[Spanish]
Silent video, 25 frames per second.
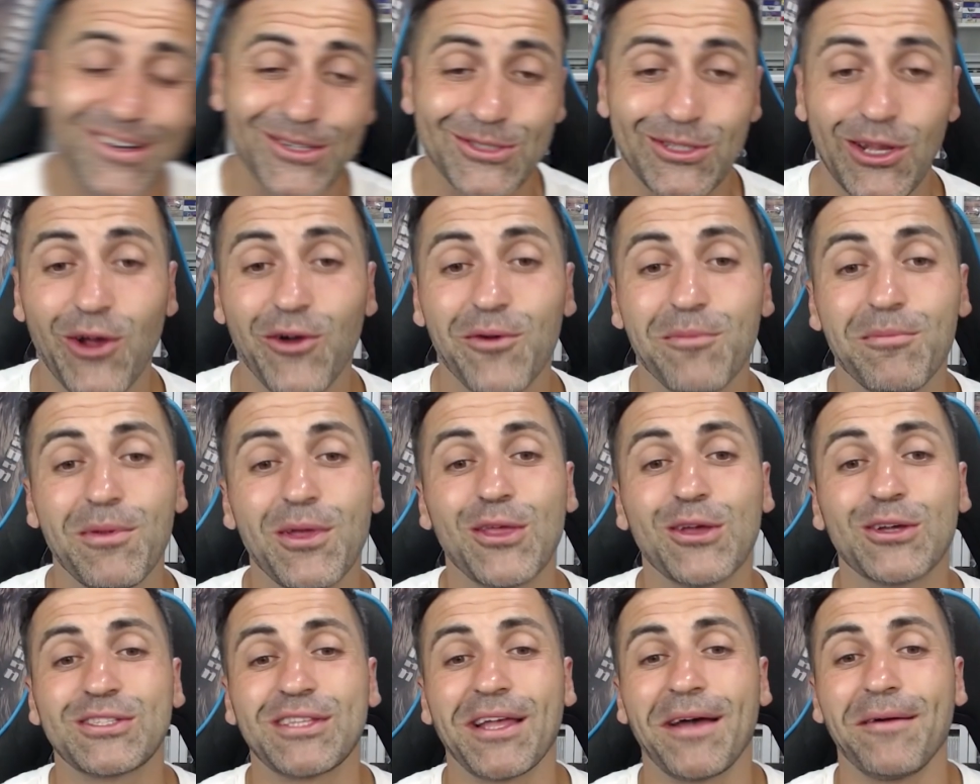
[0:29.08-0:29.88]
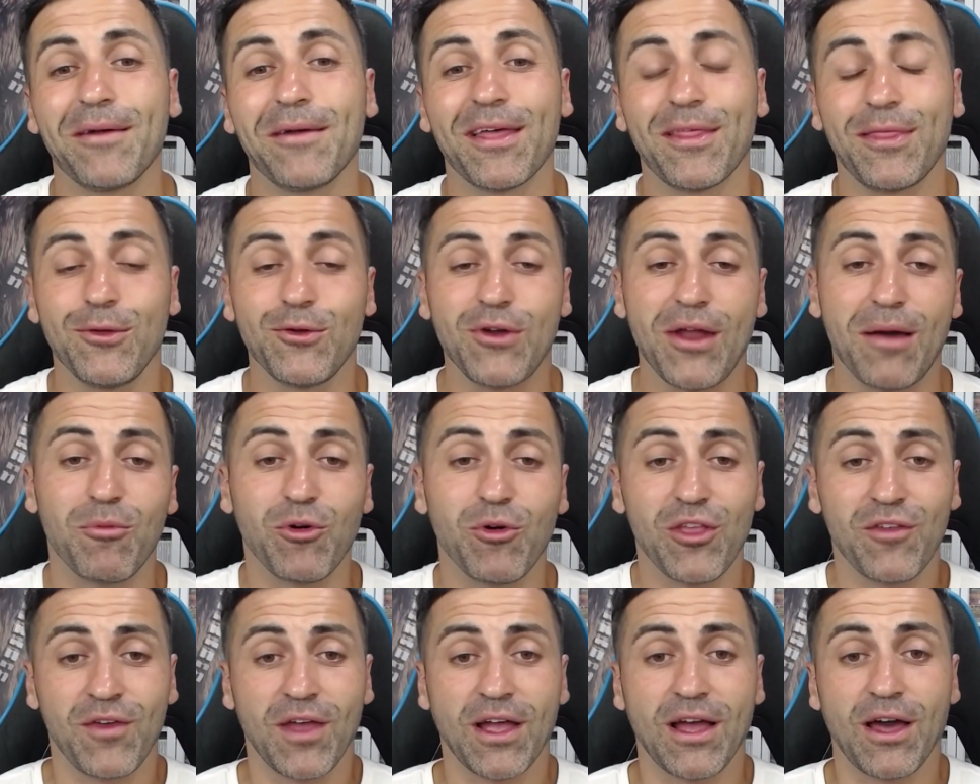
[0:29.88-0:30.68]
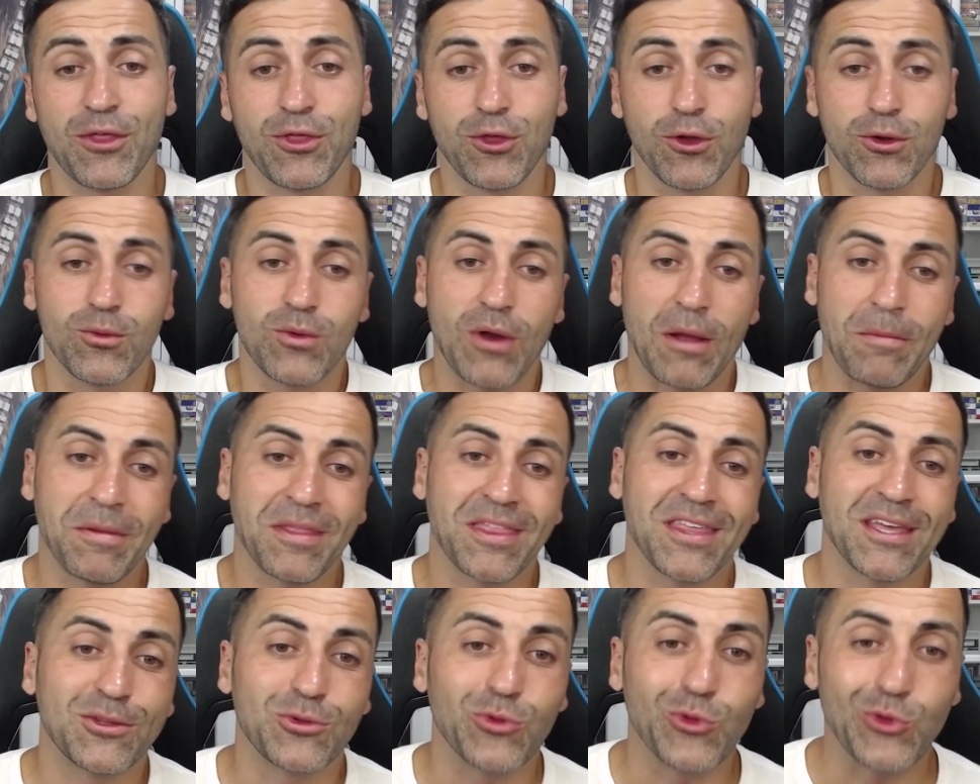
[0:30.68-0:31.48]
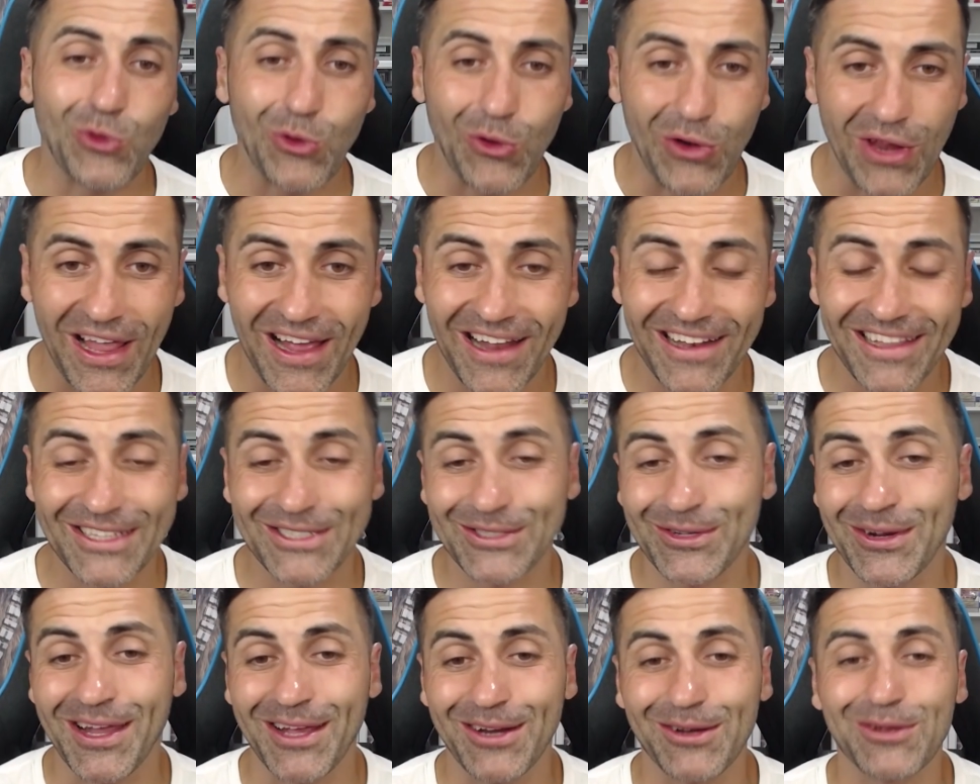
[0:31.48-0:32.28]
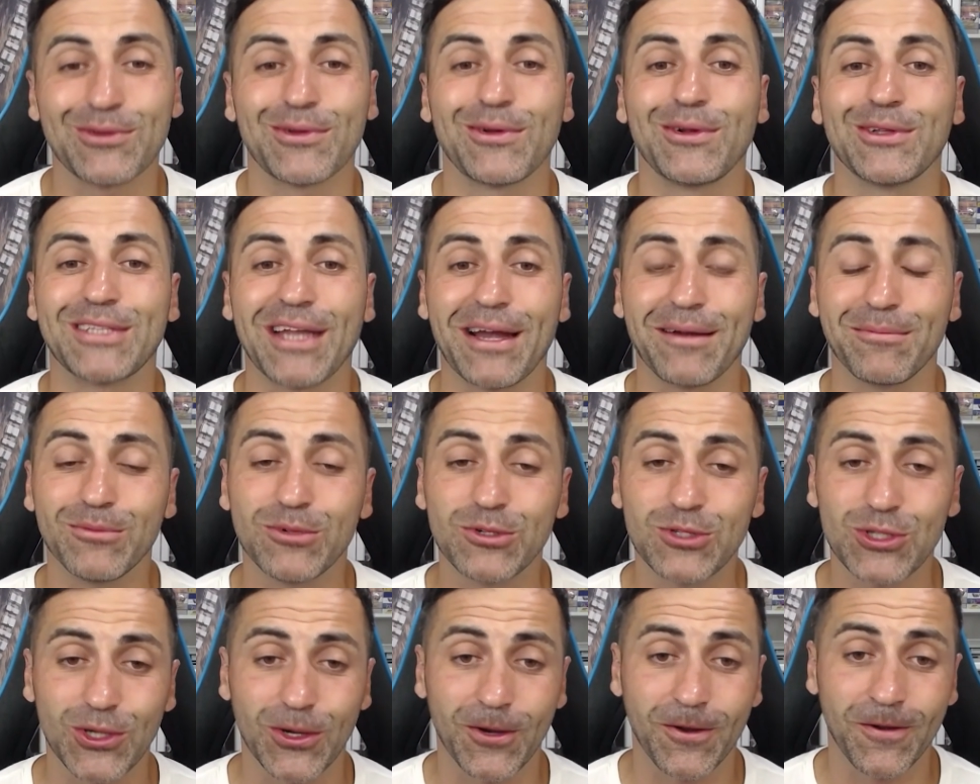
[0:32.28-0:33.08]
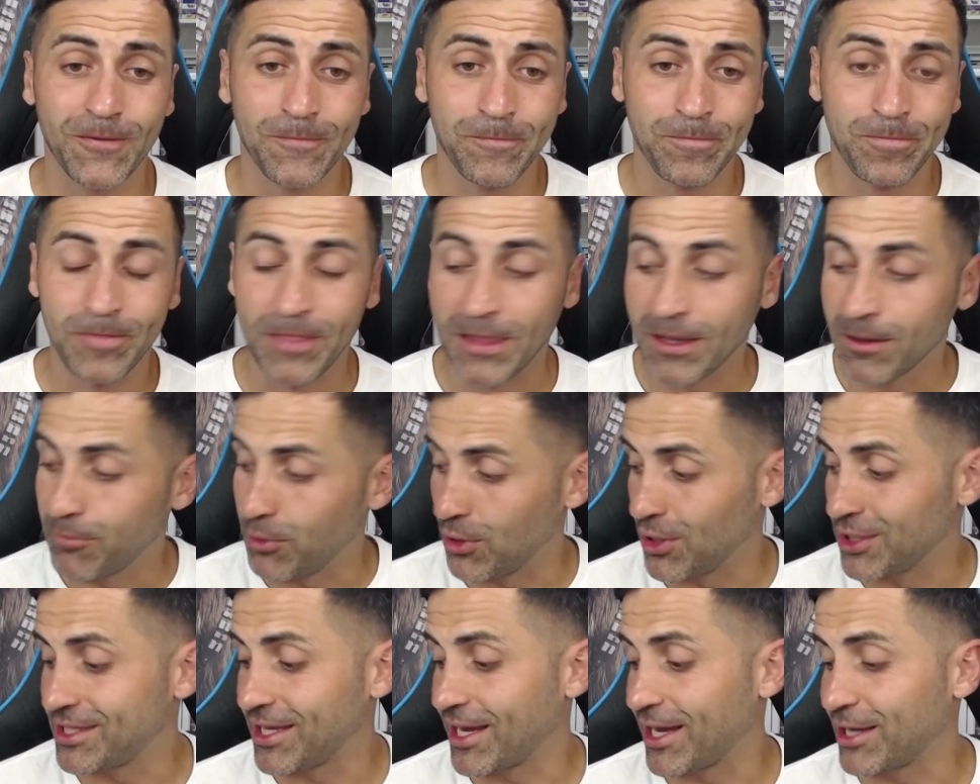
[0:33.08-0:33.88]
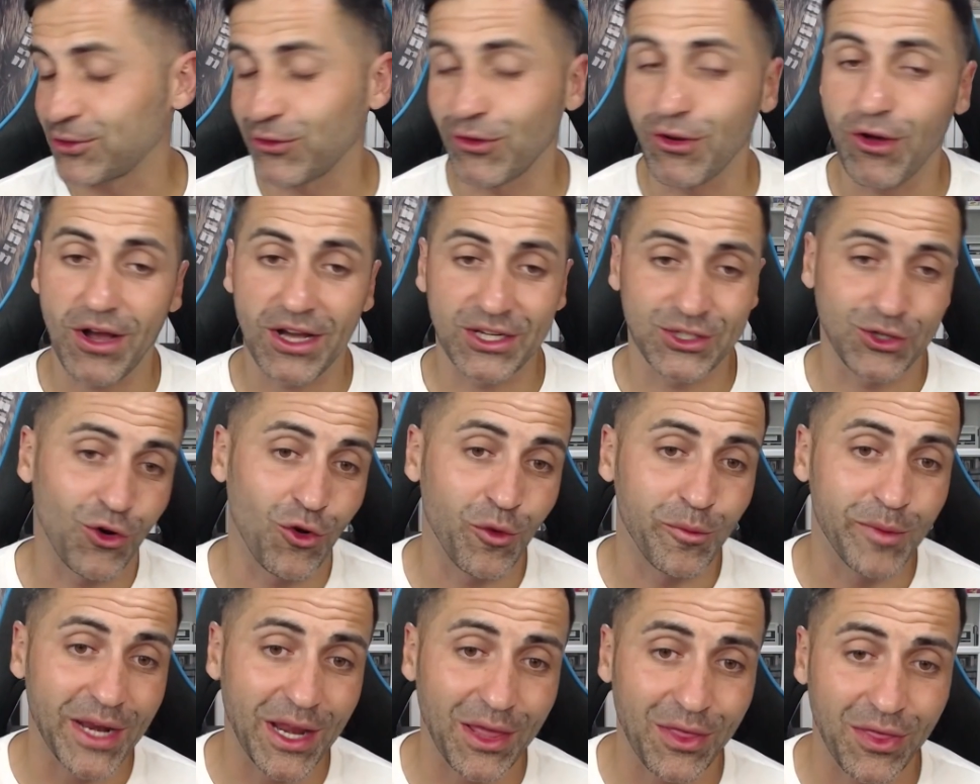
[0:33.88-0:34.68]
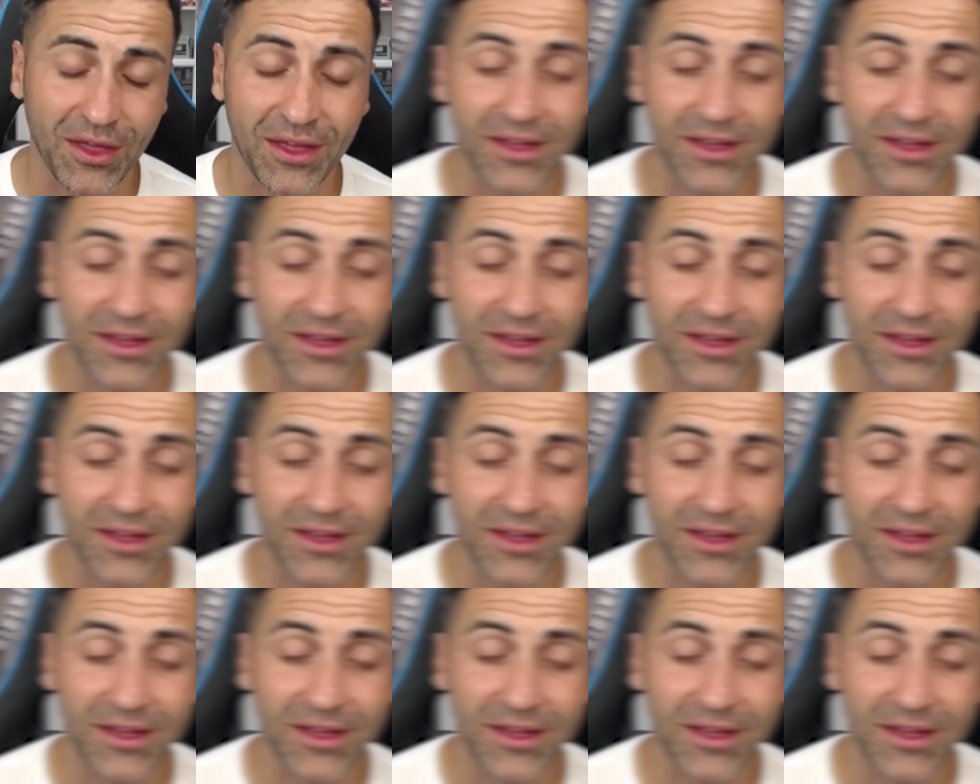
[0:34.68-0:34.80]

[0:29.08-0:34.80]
traigo un vídeo esta vez de una modificación, una especie de tutorial de esos que no suelo traer mucho, pero en este caso la acaso lo merece.